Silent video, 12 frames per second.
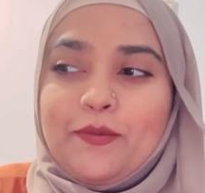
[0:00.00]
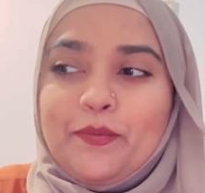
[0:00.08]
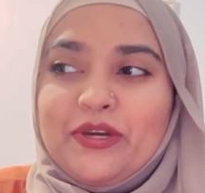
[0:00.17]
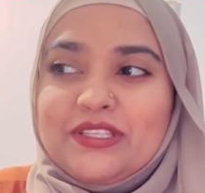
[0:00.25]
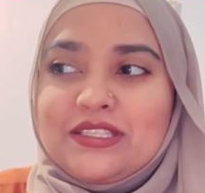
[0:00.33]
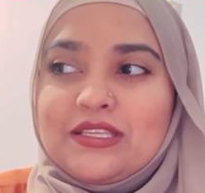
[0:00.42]

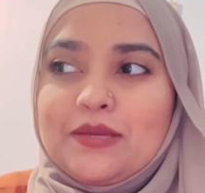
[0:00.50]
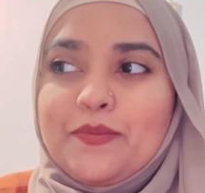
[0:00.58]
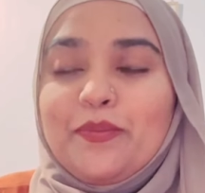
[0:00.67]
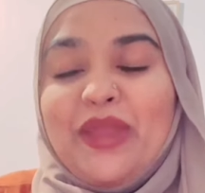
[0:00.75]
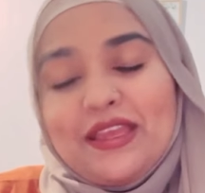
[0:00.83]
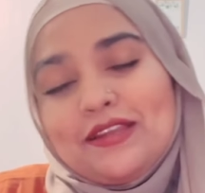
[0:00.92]
বাট
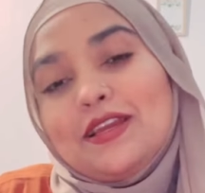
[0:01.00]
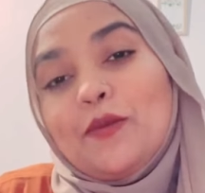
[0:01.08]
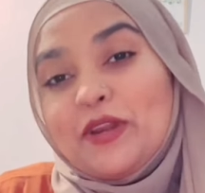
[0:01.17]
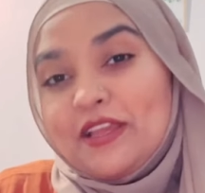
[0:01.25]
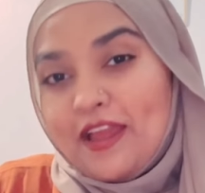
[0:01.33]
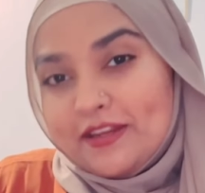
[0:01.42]
মেইনলি
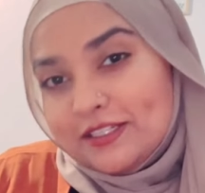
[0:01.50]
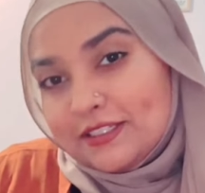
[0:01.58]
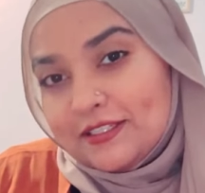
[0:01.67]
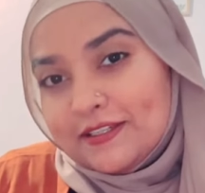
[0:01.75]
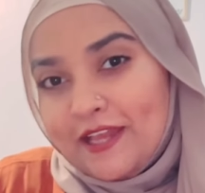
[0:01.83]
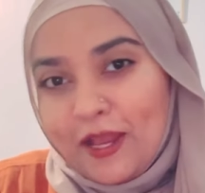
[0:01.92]
আমার
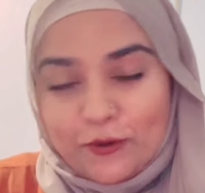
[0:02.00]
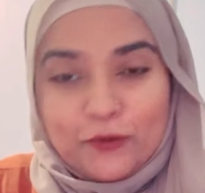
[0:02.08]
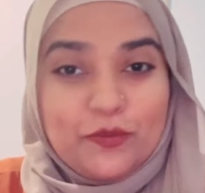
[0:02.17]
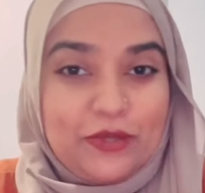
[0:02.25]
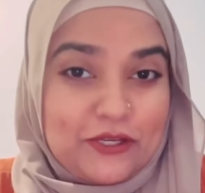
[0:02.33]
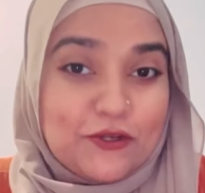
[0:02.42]
ক্যারিয়ারটাকে
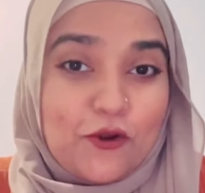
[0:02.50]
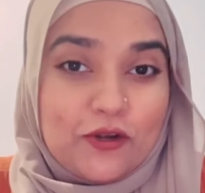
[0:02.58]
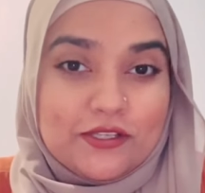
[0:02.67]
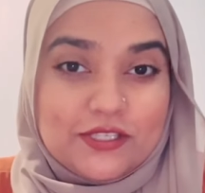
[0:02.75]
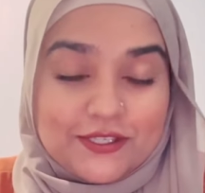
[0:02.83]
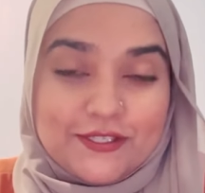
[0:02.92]
এখন বিল্ড
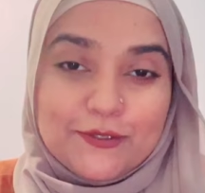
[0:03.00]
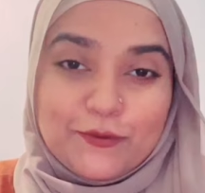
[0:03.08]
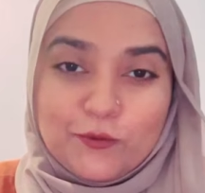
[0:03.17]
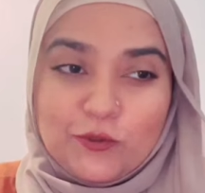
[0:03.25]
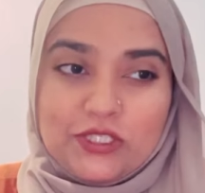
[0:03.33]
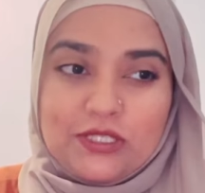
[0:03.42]
করার চেষ্টা
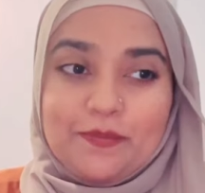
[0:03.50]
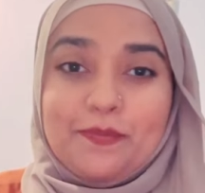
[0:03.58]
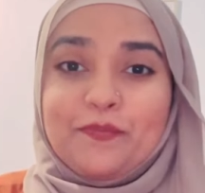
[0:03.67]
করছি